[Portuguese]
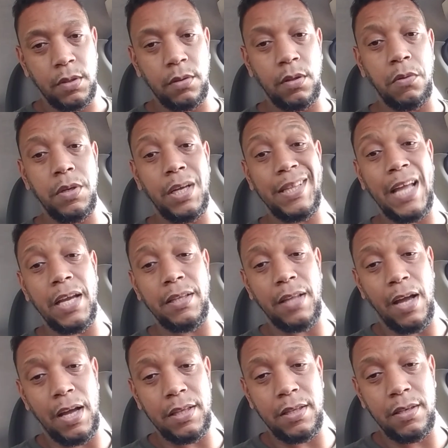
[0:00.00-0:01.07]
não ia dar em
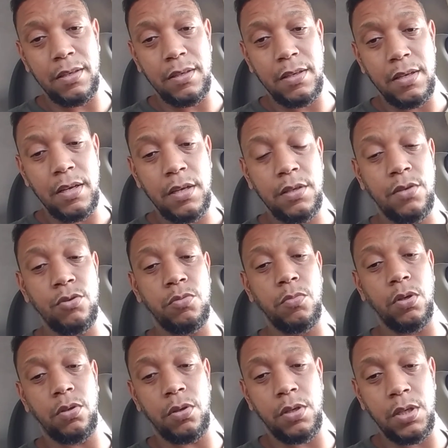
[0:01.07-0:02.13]
nada, que os
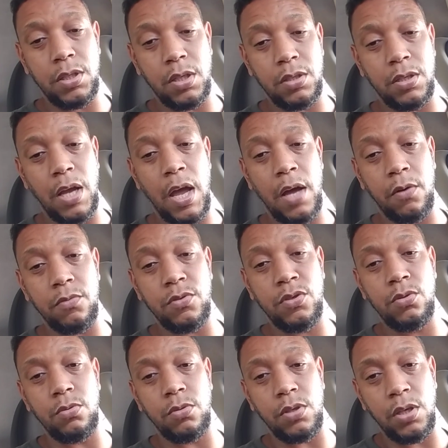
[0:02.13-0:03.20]
motoristas eram
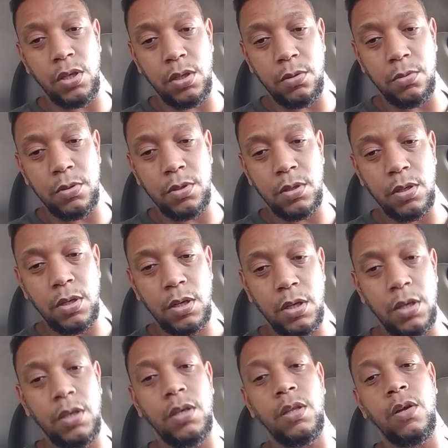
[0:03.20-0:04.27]
desunidos
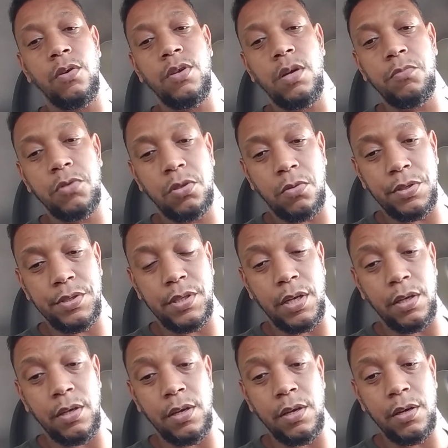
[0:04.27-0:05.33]
e que não íamos
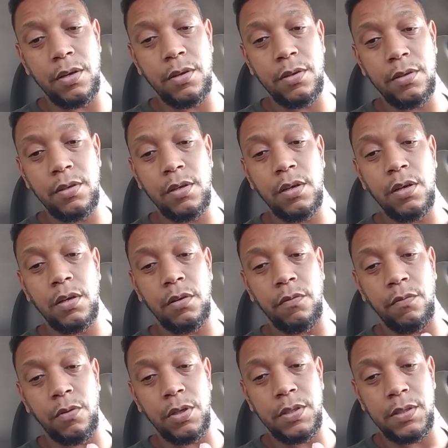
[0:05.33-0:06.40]
conseguir
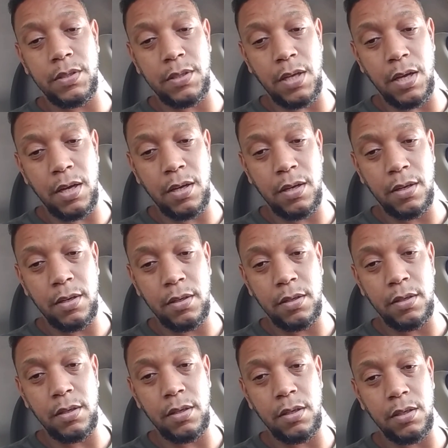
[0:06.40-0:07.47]
você
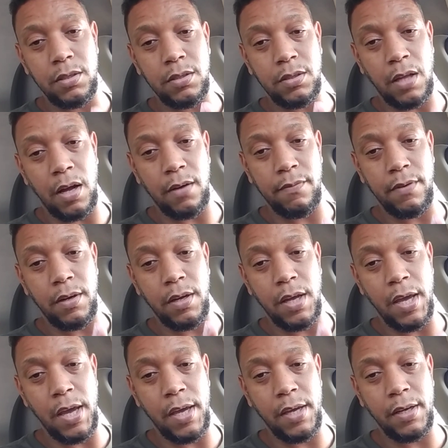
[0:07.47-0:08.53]
estava
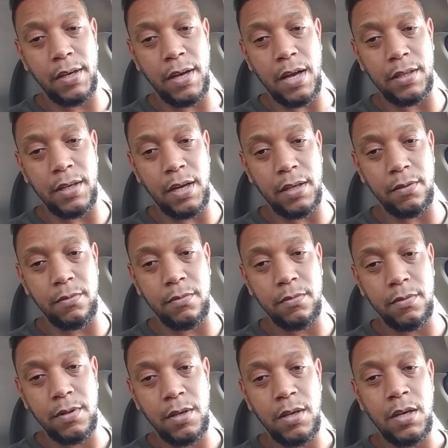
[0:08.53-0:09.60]
enganado.
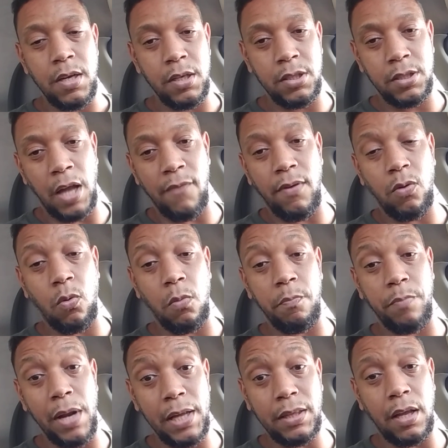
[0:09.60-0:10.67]
Estava
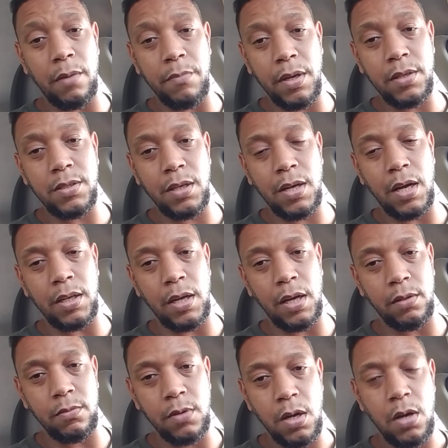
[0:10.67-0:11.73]
completamente
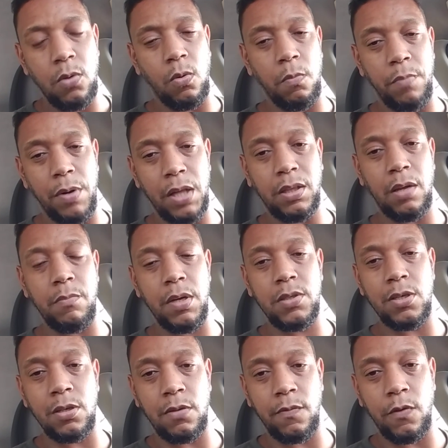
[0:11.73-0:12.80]
enganado,
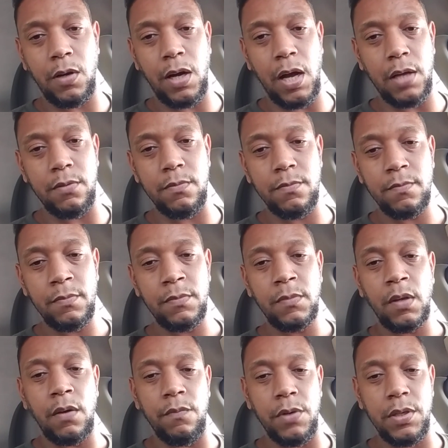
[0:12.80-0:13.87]
completamente equivocado.
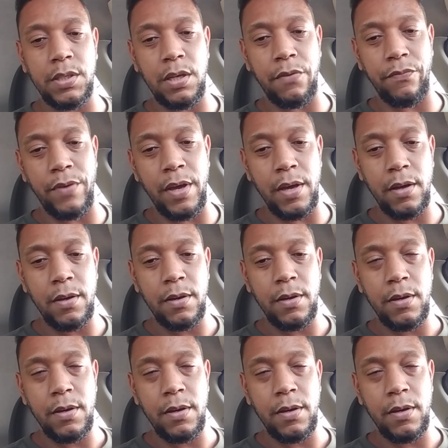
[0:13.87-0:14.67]
Você vê